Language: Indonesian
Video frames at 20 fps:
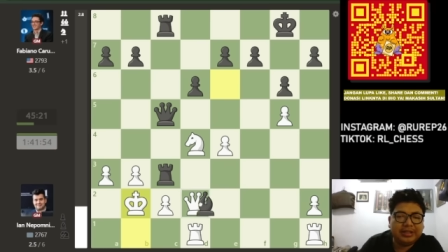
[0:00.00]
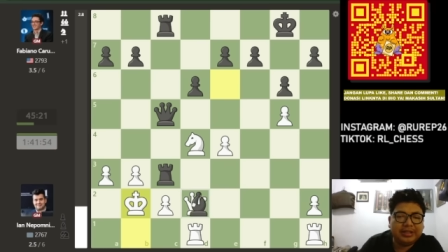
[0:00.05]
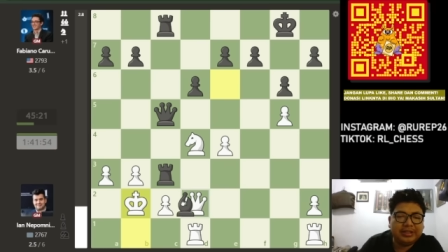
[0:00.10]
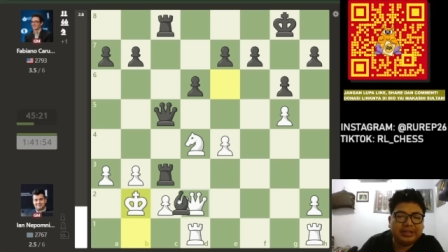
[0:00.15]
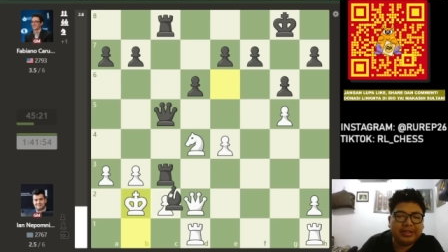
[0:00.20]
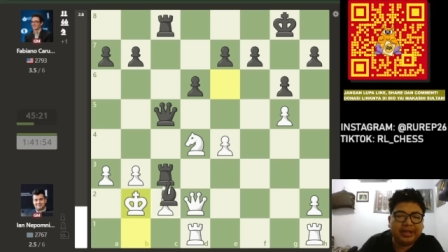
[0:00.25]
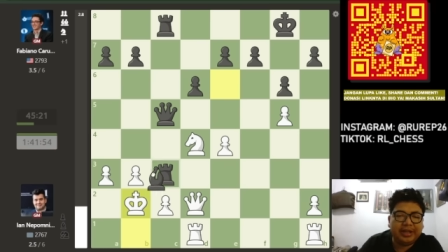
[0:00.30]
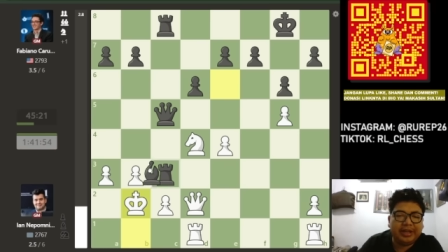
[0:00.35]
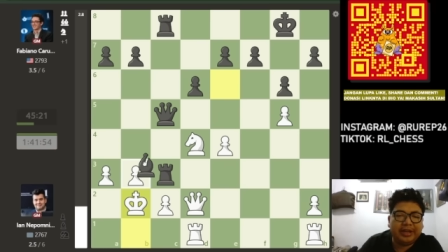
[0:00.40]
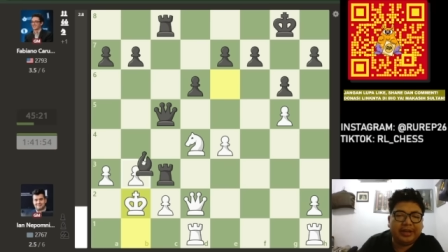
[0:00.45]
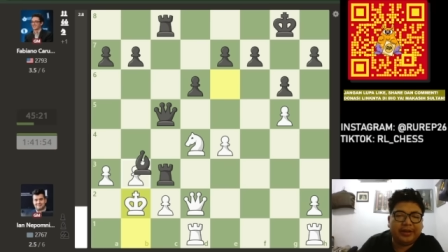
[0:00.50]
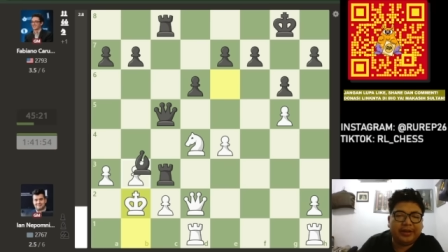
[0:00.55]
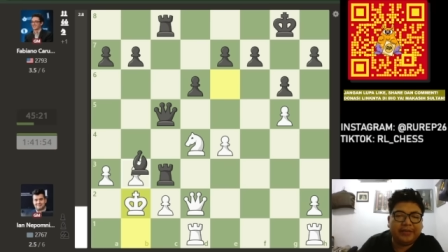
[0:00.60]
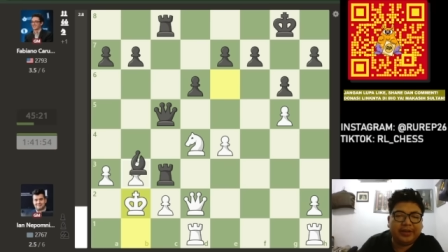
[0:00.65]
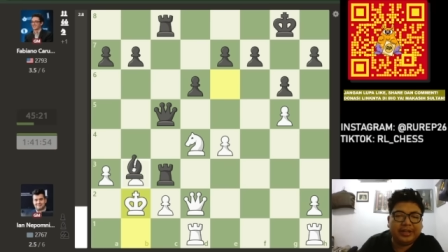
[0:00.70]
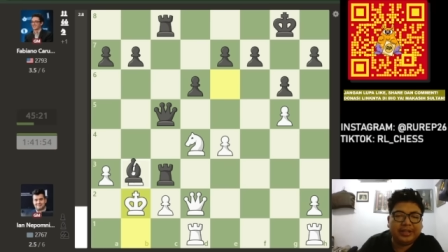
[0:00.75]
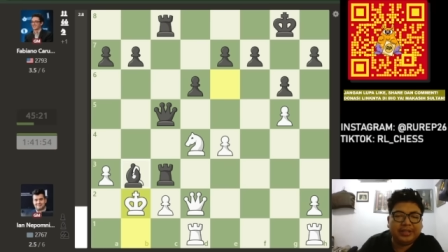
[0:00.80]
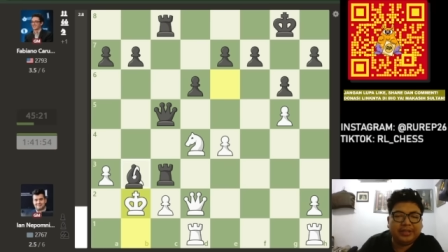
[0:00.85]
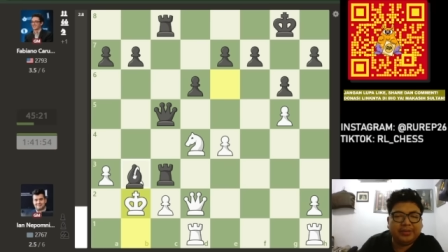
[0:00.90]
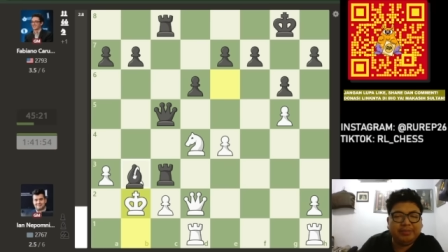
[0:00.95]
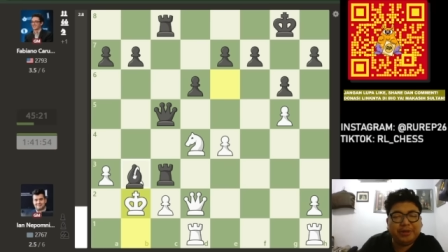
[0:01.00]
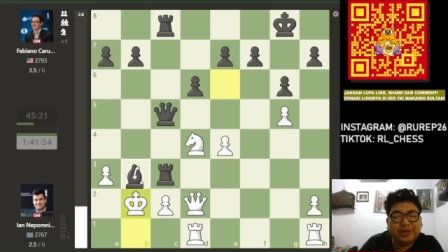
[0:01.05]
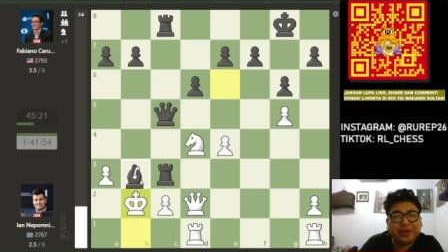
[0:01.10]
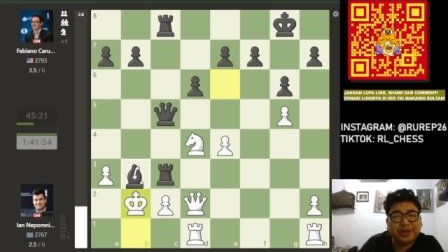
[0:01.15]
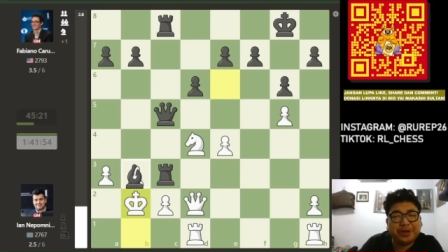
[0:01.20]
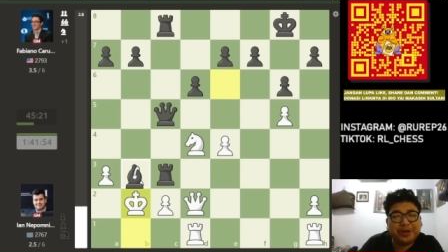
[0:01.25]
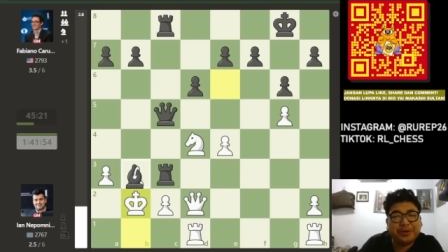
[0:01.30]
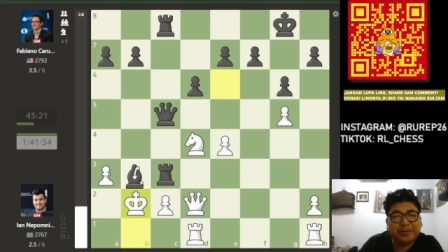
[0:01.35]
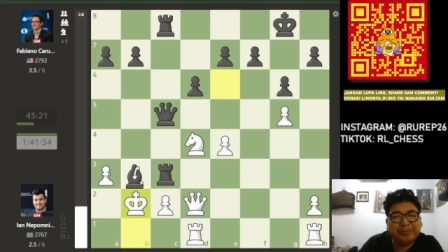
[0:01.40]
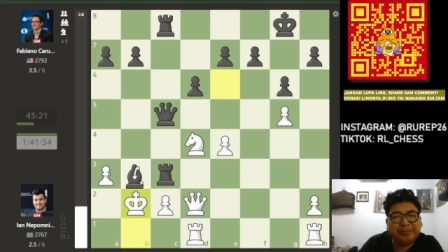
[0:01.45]
sacrifice
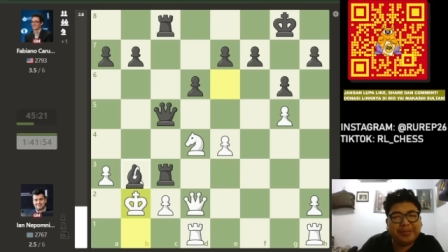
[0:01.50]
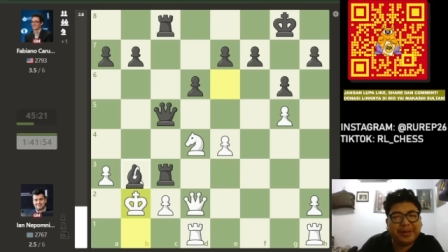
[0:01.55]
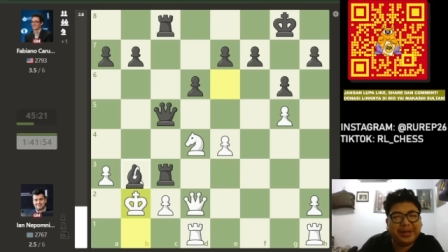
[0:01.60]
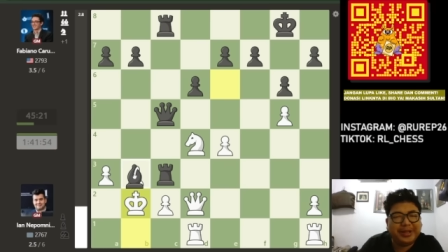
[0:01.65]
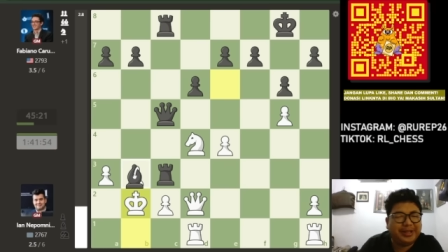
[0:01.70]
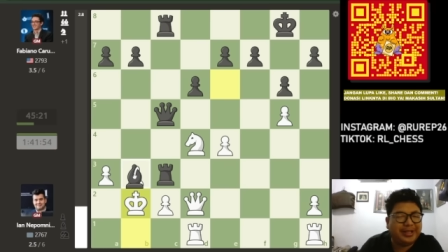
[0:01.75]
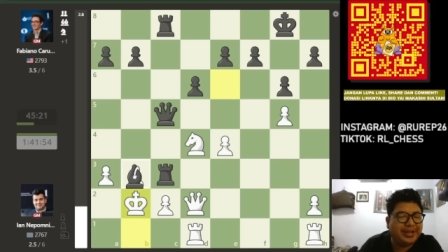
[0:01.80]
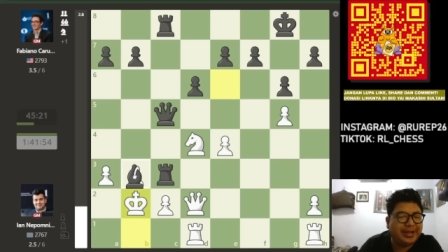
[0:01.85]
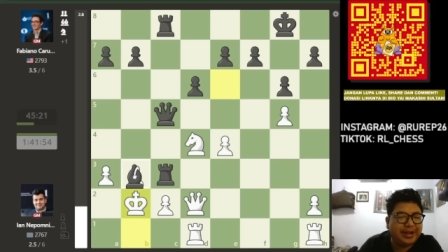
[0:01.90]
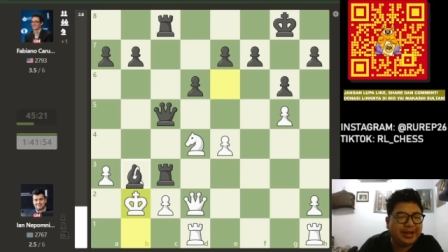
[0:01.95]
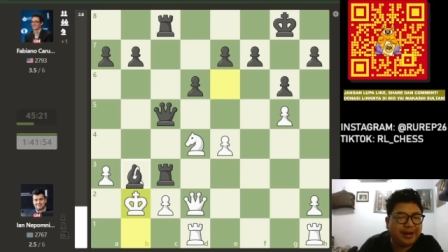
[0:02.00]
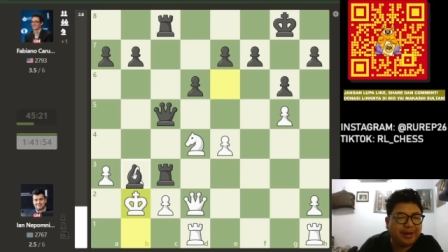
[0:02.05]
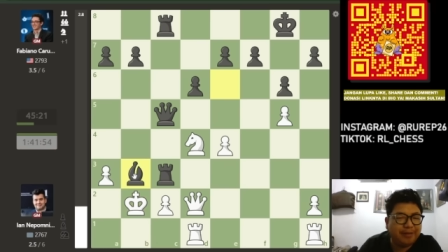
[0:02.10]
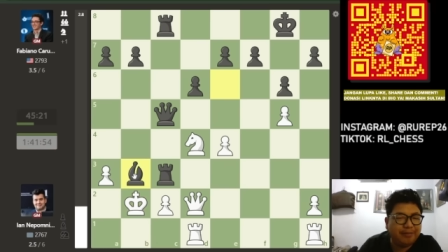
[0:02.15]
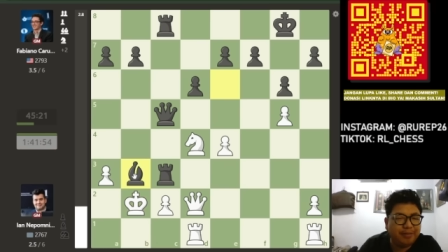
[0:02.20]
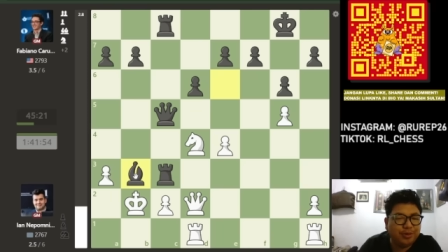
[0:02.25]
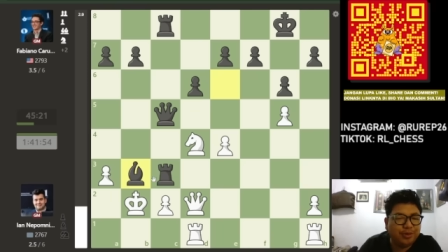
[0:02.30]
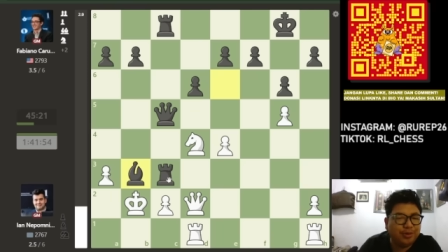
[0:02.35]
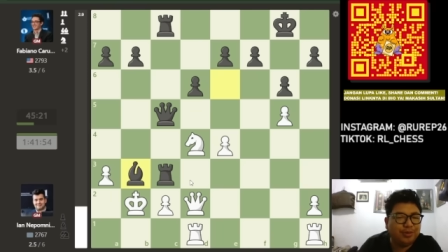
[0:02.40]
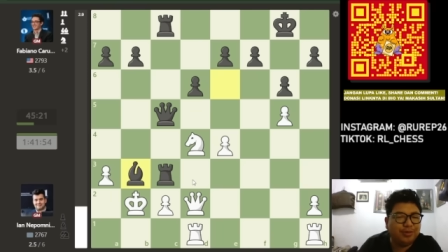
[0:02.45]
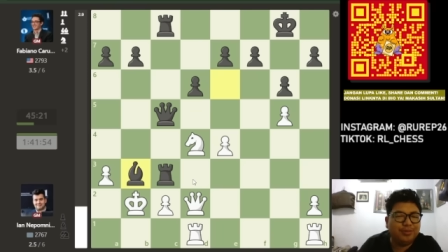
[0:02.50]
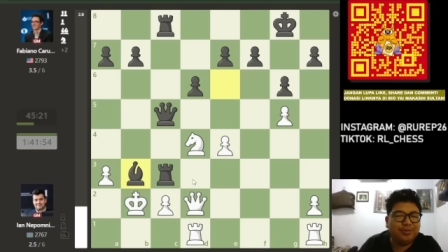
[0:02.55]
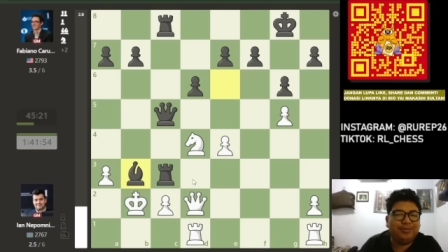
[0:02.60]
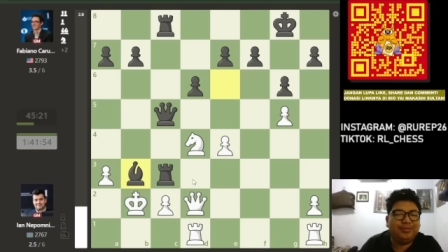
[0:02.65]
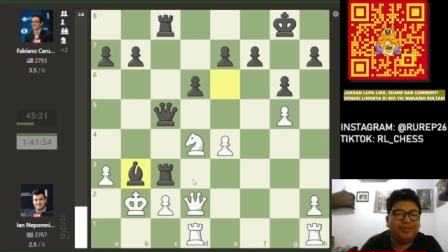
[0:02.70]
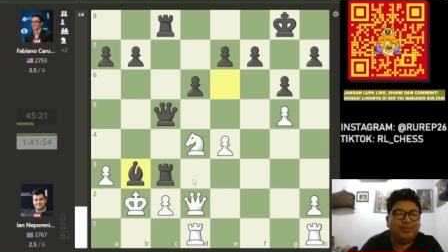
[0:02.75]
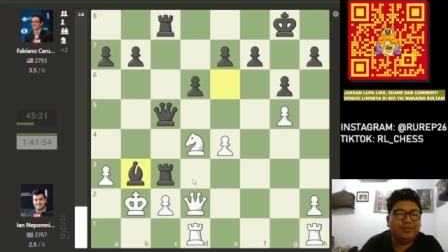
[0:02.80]
pion B3. Boom!